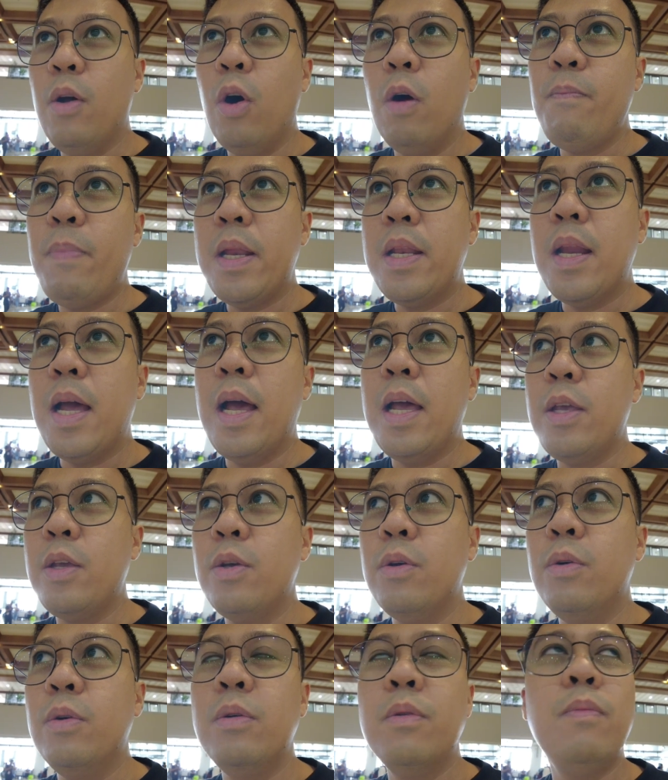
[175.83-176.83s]
open na
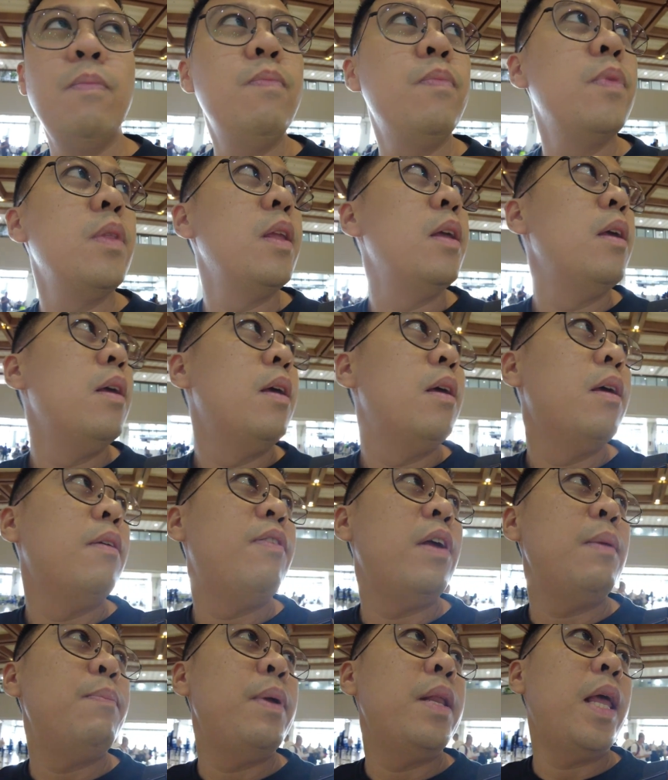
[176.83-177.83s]
yung
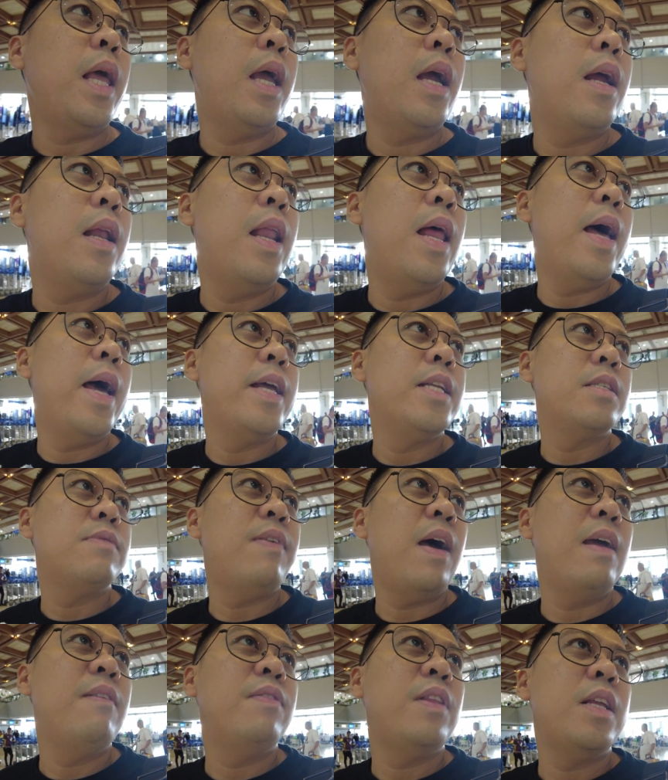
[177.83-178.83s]
Philippine Airlines
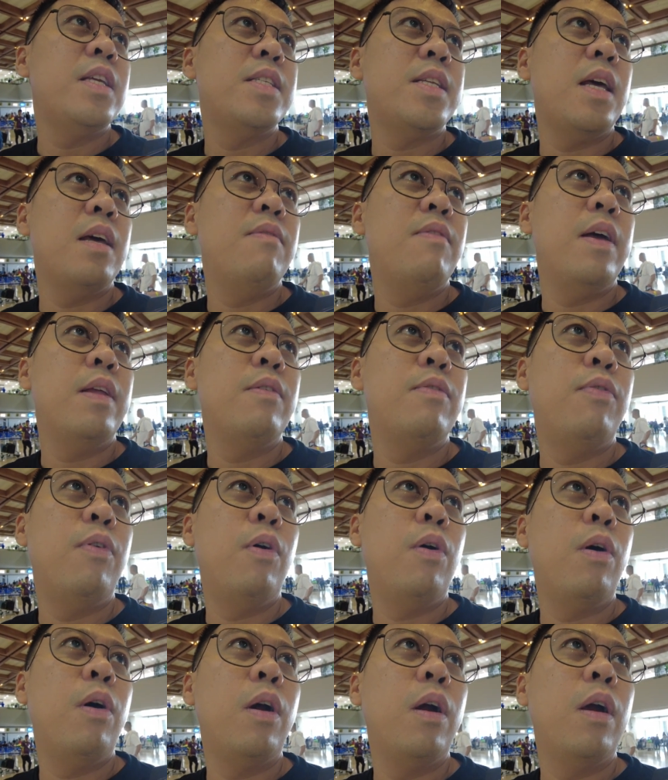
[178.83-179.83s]
537
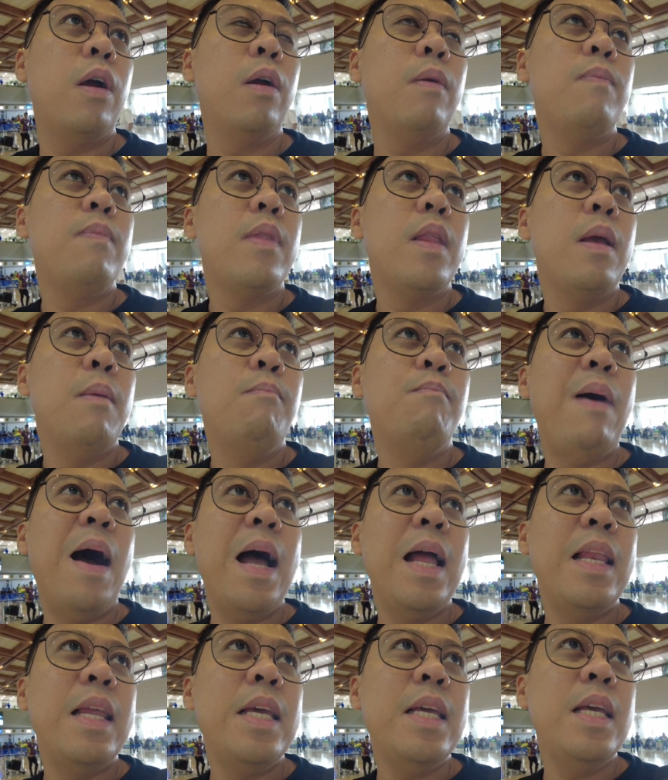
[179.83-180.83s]
for
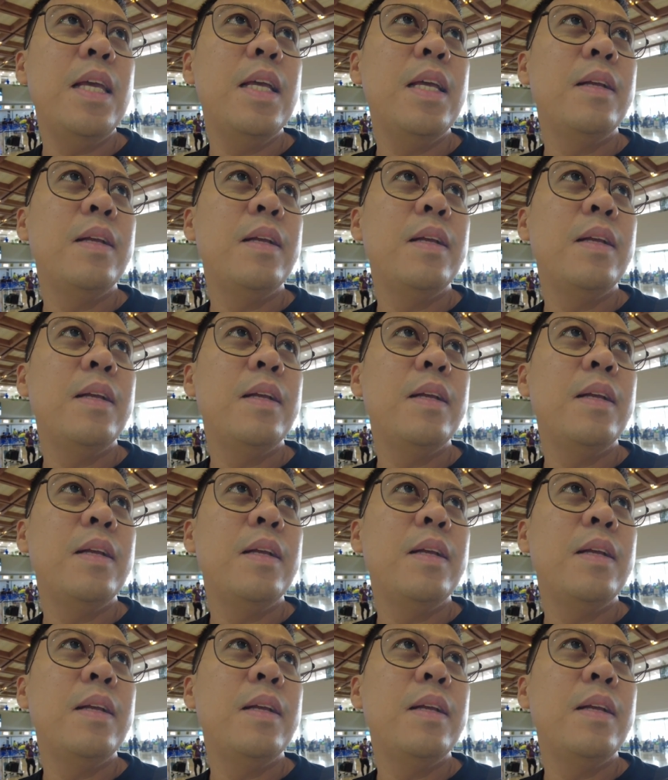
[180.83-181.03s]
Bali.